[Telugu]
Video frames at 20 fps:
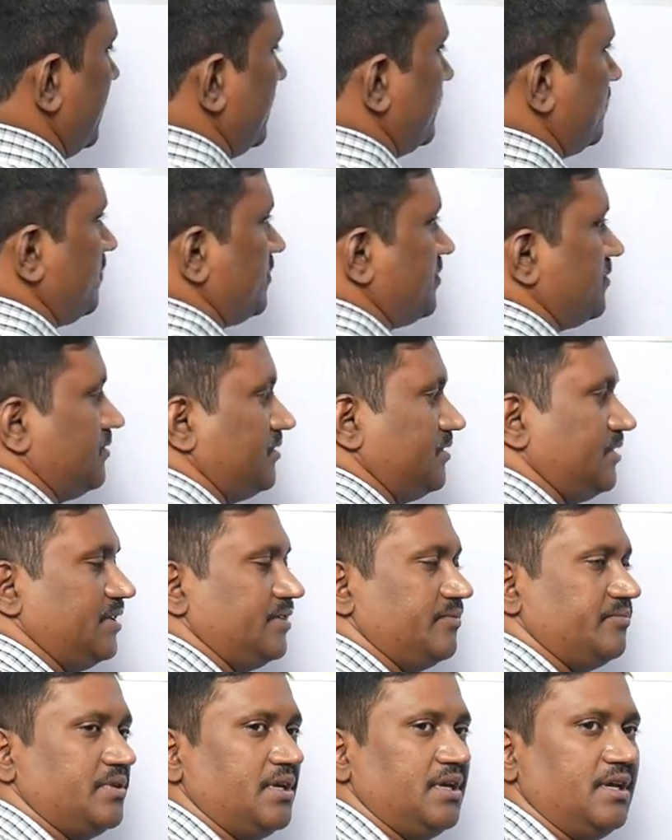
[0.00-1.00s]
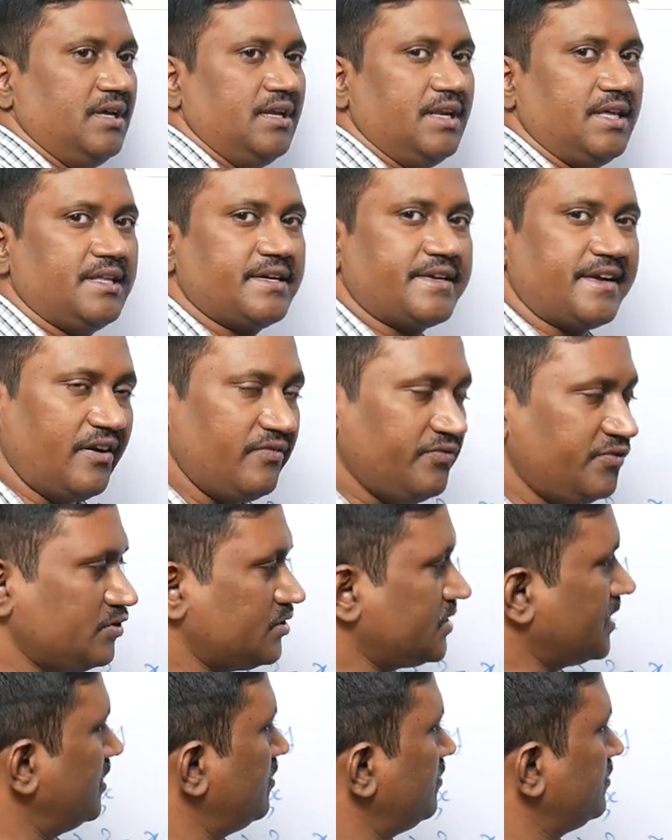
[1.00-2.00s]
ఎంత వస్తుంది లేదా
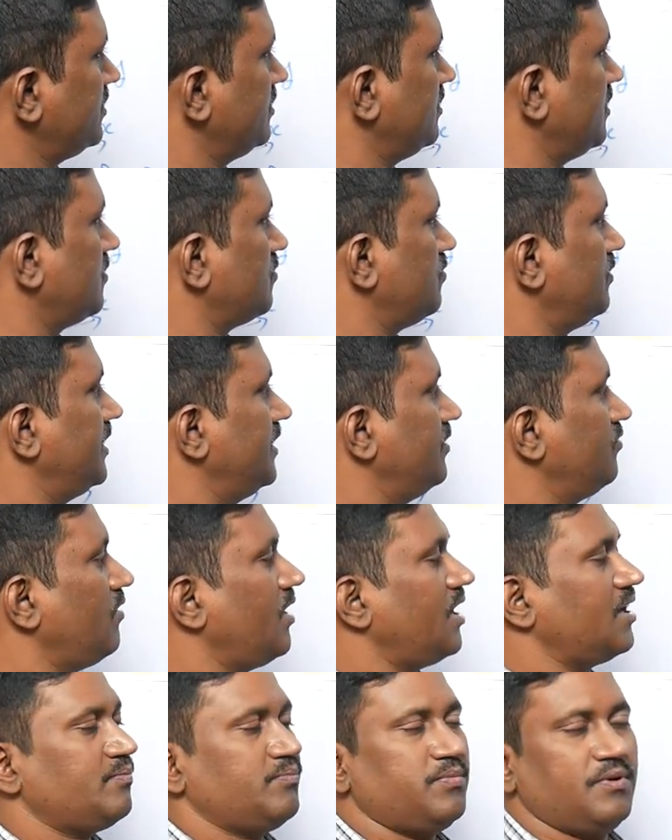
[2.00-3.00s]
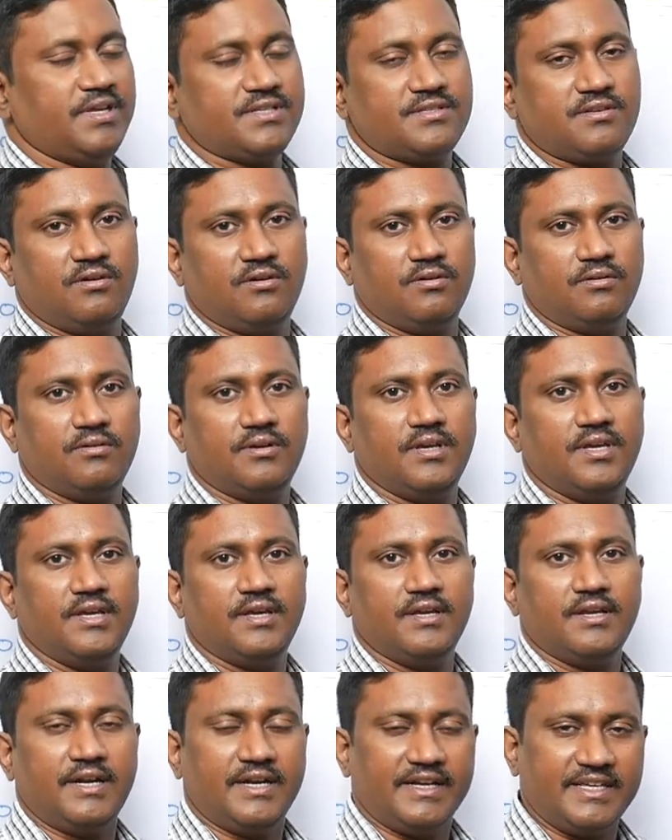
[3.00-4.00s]
కన్ఫ్యూజ్గానే వచ్చింది అనుకోండి వాట్ ప్లేస్లో
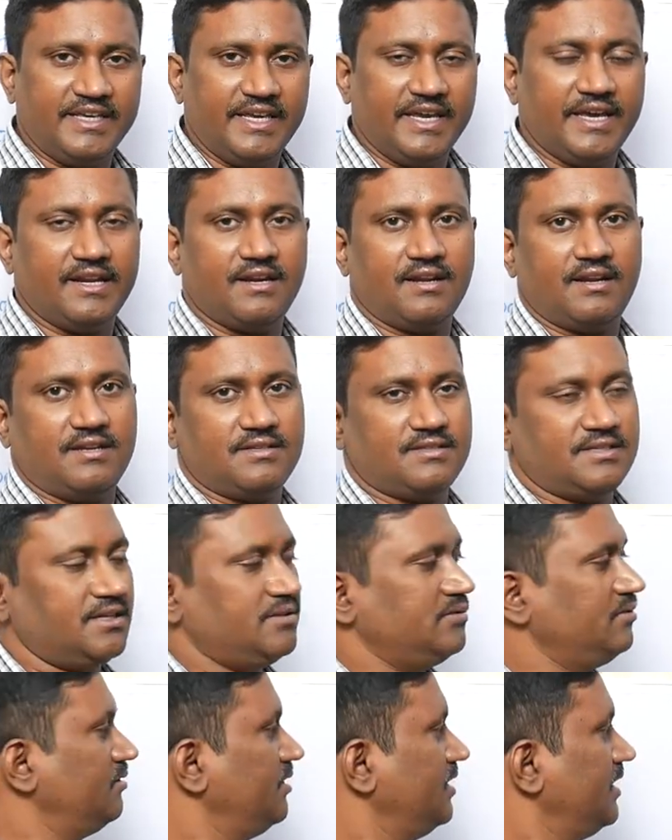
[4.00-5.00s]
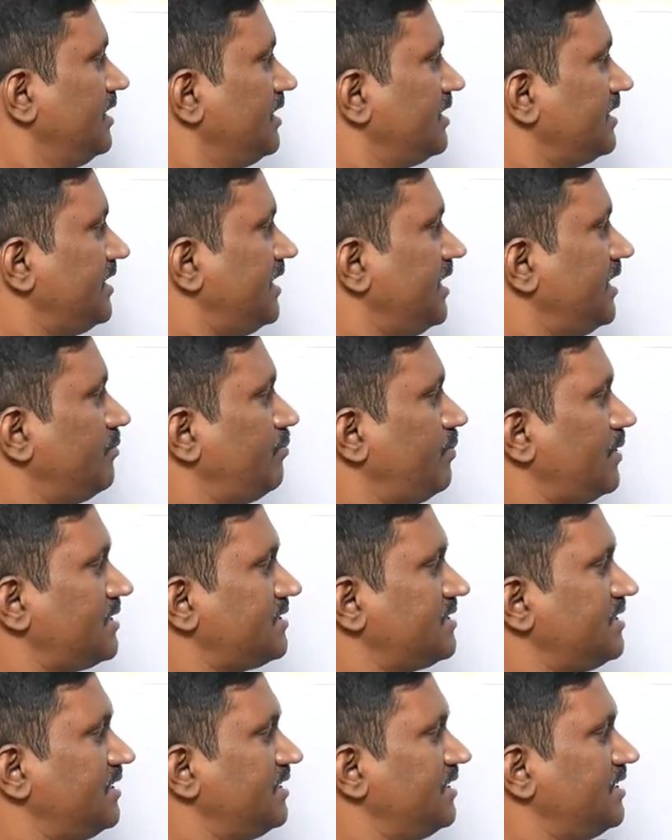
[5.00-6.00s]
రైట్ కే అని రాస్తారు కే
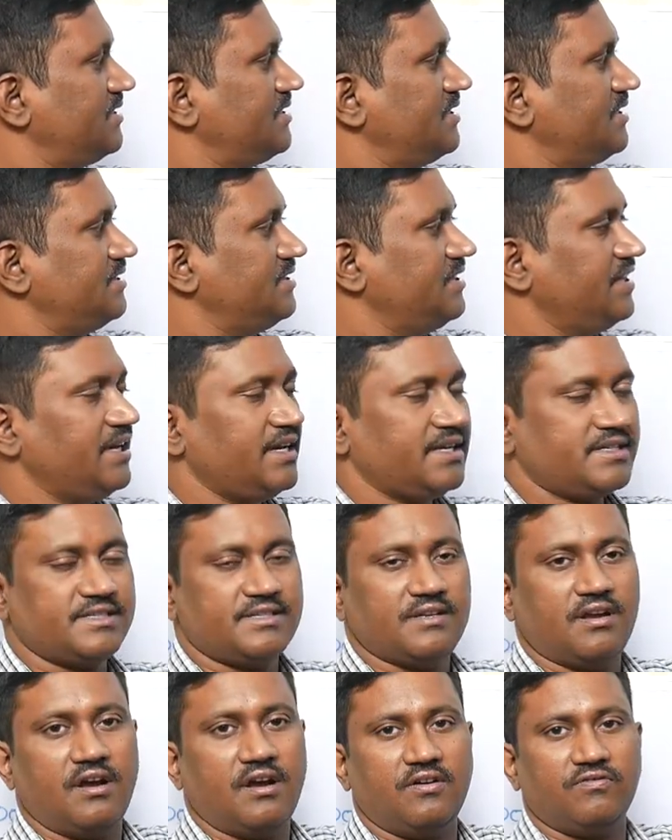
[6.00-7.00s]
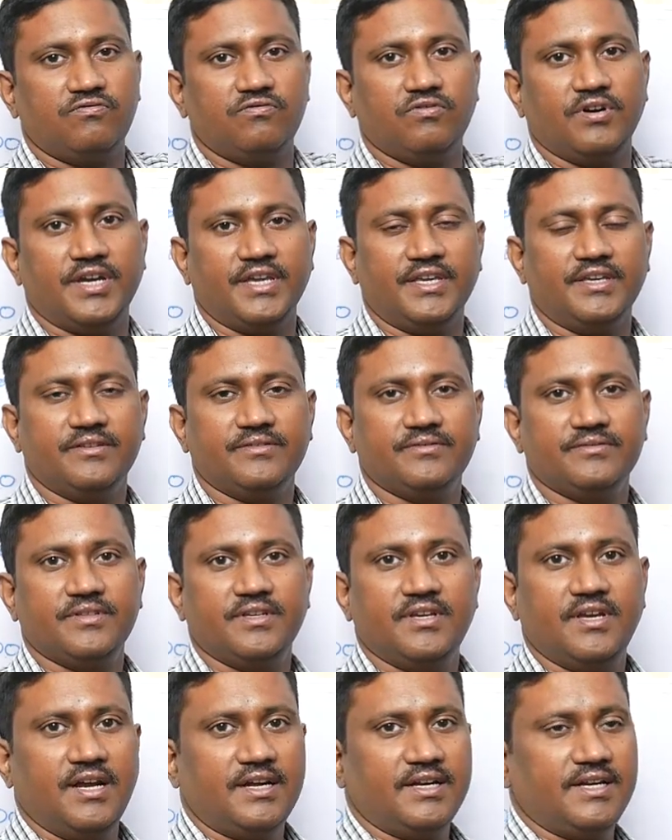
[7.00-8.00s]
పర్సంటేజ్ ఈజ్ ఎక్స్ ఆఫ్ వై
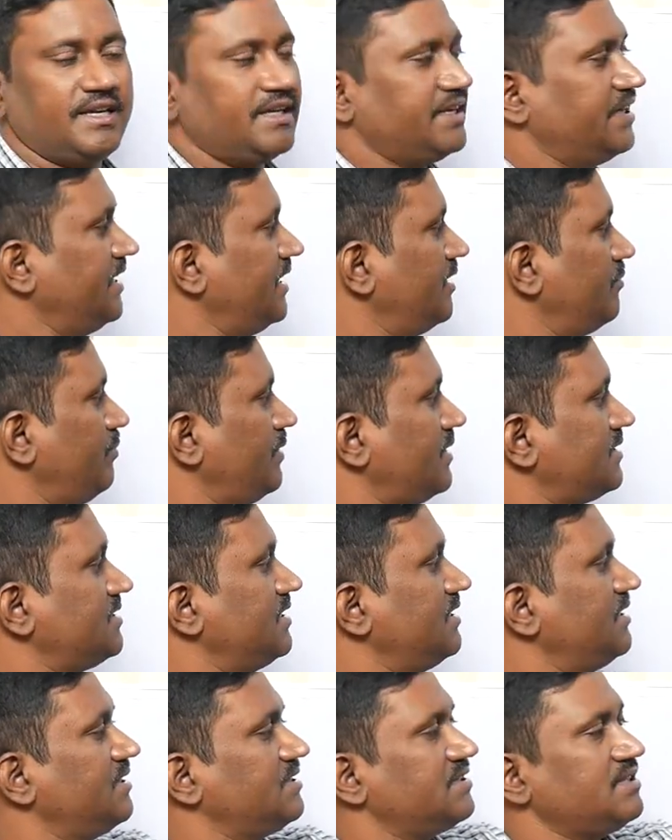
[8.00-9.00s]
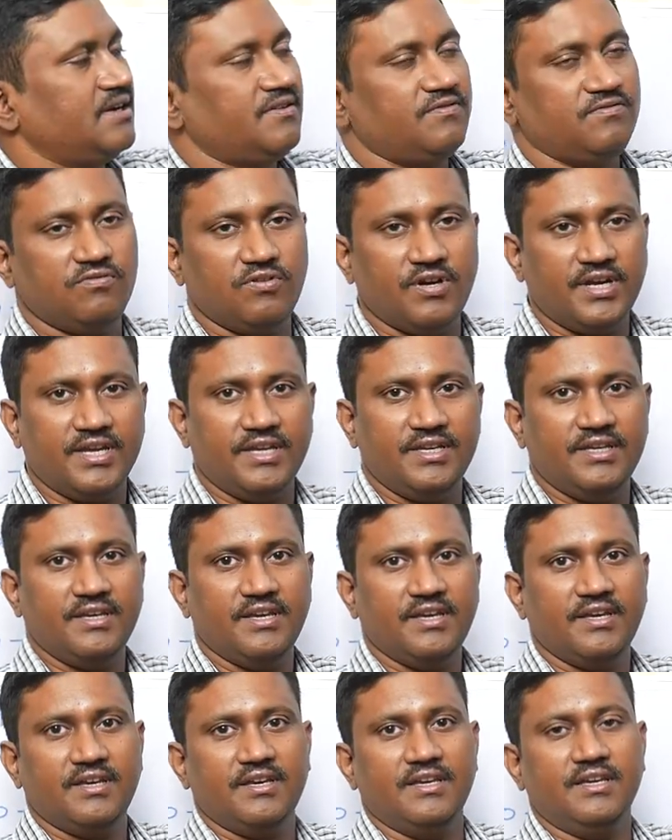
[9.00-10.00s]
అంటే కే పర్సంటేజ్ ఆఫ్ వై
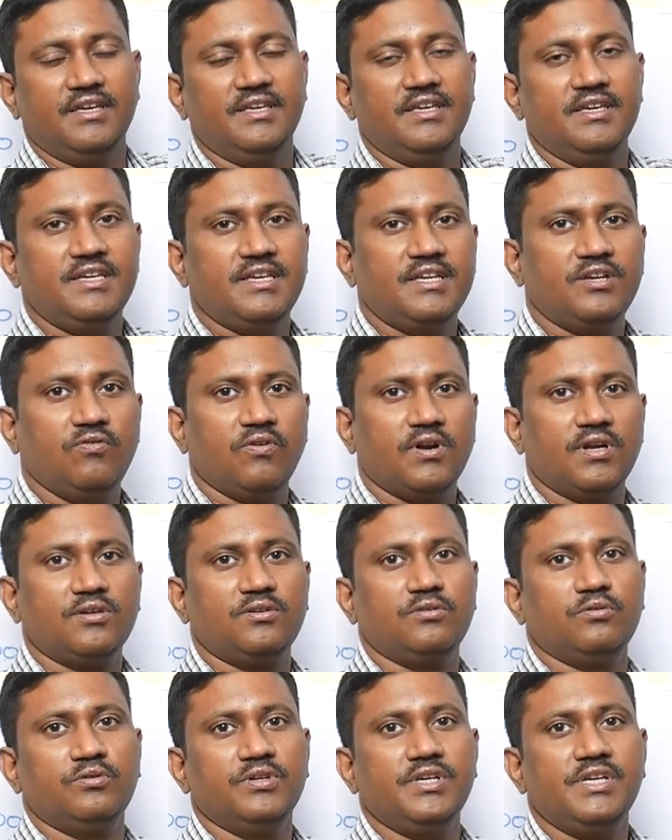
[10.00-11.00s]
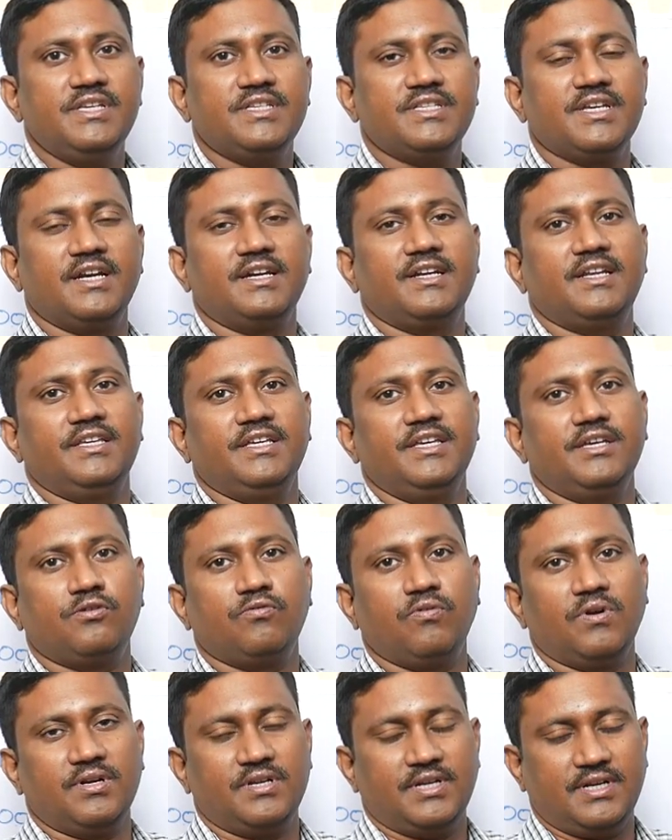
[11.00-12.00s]
ఈక్వల్ టు ఈజ్ అంటే
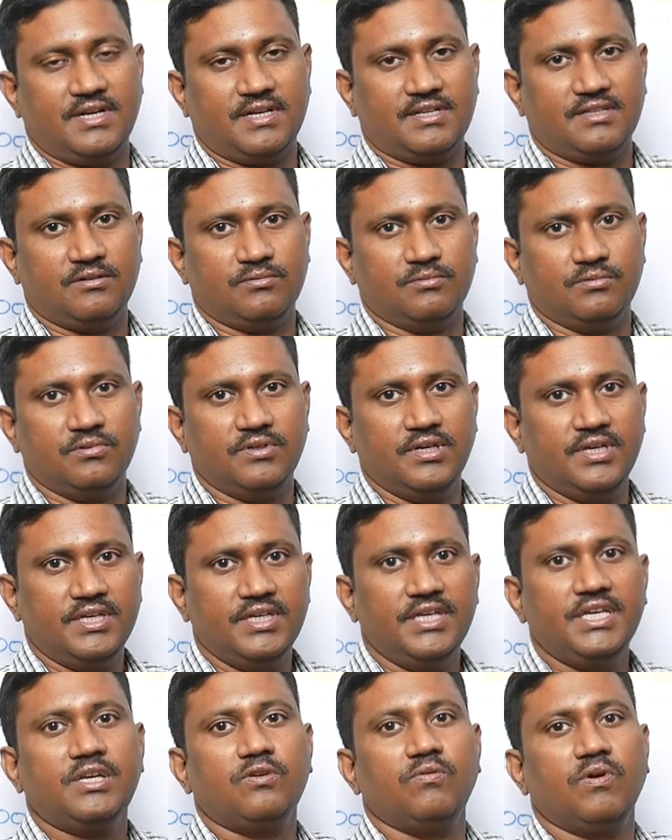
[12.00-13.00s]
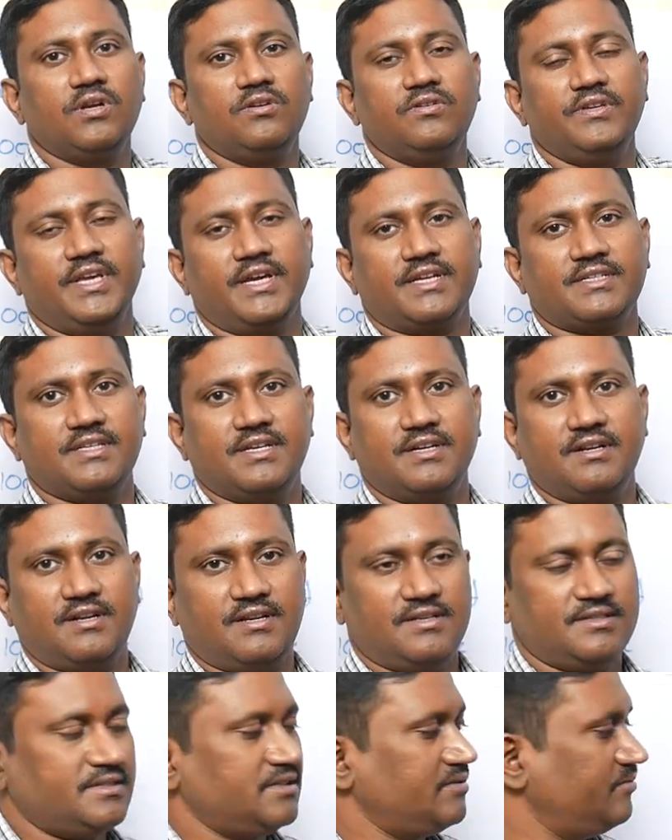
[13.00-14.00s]
ఈక్వల్ టు అని అర్థము ఈక్వల్ టు ఎక్స్ అని
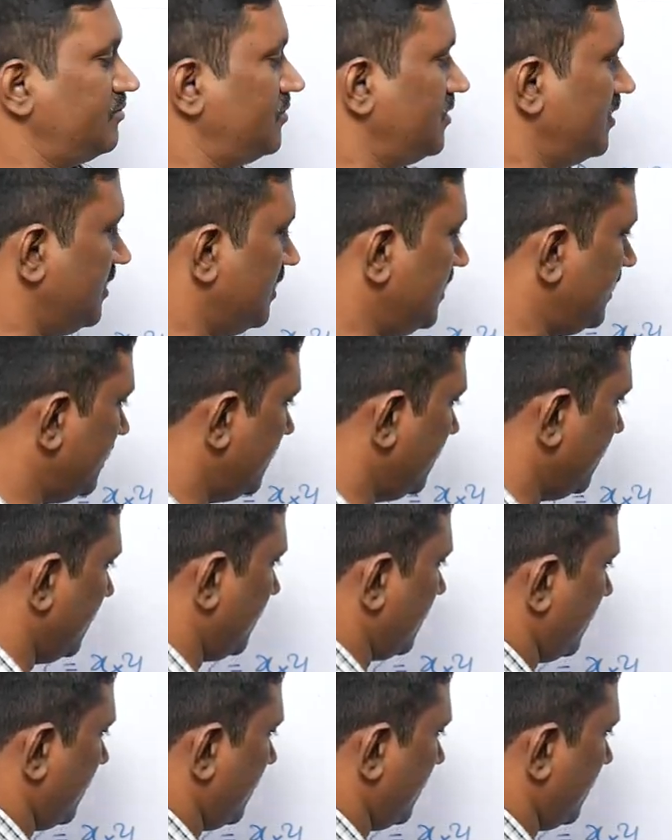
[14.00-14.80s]
రాస్తాం లేదా ఇలా